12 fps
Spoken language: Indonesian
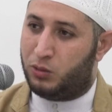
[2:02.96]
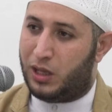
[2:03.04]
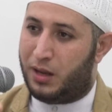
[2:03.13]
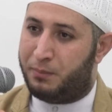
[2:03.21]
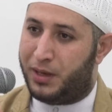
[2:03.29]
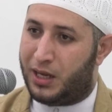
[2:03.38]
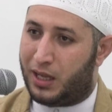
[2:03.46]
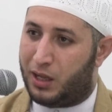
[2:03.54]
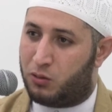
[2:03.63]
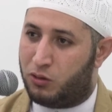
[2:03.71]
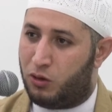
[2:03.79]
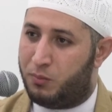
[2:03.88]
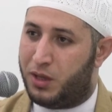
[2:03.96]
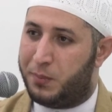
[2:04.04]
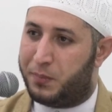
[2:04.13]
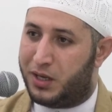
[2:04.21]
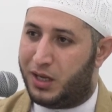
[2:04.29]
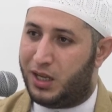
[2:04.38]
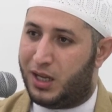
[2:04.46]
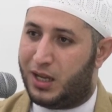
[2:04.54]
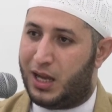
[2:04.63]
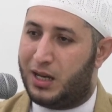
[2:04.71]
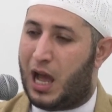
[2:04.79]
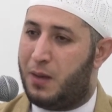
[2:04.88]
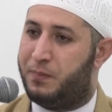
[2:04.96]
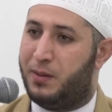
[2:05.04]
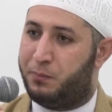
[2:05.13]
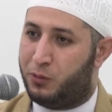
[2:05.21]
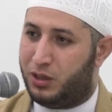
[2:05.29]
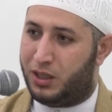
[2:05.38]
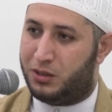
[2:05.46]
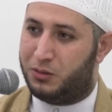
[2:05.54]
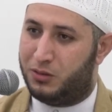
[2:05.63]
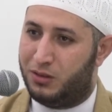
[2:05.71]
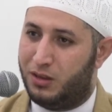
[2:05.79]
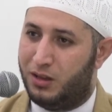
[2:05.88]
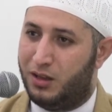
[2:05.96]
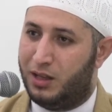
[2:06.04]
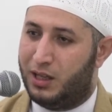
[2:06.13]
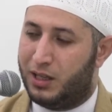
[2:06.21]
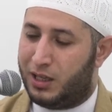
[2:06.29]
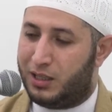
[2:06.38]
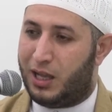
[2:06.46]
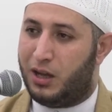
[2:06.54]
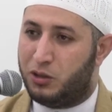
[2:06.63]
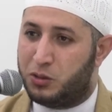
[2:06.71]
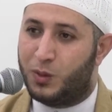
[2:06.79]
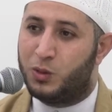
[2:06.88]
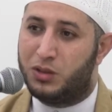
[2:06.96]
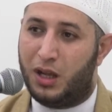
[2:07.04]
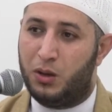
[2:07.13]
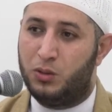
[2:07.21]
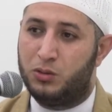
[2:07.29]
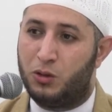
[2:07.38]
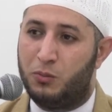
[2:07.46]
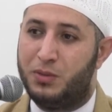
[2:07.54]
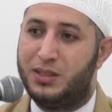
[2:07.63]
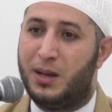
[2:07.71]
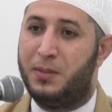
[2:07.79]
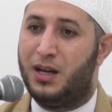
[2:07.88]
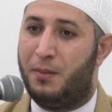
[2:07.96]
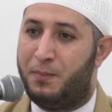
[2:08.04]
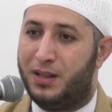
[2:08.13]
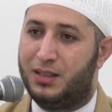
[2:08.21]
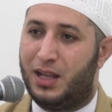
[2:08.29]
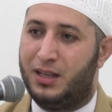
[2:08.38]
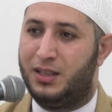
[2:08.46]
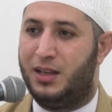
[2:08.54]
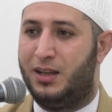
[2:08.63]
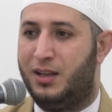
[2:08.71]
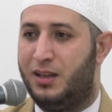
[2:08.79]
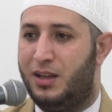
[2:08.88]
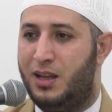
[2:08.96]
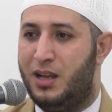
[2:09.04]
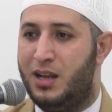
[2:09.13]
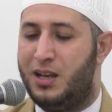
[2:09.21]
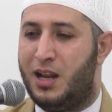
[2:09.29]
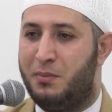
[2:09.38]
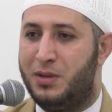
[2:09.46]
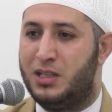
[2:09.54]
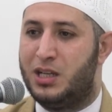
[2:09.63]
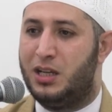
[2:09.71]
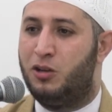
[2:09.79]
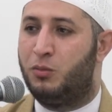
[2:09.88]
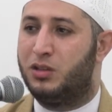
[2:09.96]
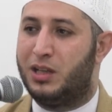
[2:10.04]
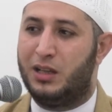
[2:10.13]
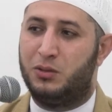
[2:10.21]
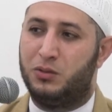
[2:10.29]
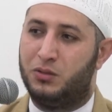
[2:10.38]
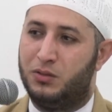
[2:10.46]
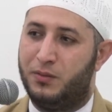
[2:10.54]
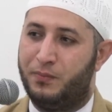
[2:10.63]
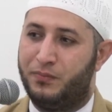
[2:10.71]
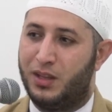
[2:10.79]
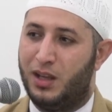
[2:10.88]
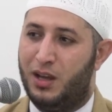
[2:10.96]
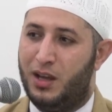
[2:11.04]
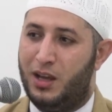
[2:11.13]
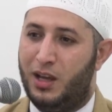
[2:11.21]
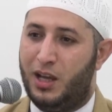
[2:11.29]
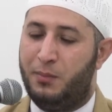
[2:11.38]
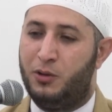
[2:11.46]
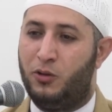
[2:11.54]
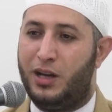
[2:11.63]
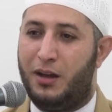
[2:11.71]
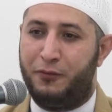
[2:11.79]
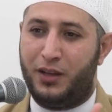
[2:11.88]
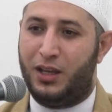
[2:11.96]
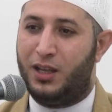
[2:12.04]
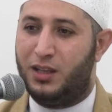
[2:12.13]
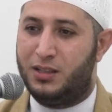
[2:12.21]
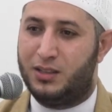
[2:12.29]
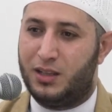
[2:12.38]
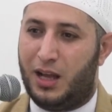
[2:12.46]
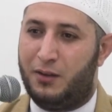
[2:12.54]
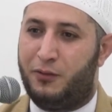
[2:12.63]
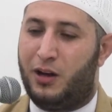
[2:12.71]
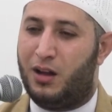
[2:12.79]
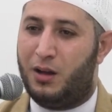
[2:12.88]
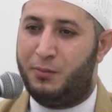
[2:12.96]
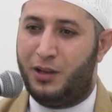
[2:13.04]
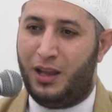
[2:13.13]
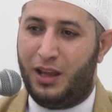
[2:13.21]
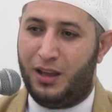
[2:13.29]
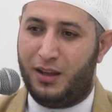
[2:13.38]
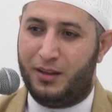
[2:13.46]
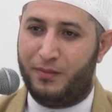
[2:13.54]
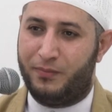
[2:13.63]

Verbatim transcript: itu dalam bidang ekonomi, pendidikan, apapun itu. Kita harus berusaha untuk bisa mendapatkannya. Dan menjadi nomor satu. Ibnu Nafis, Al-Farabi,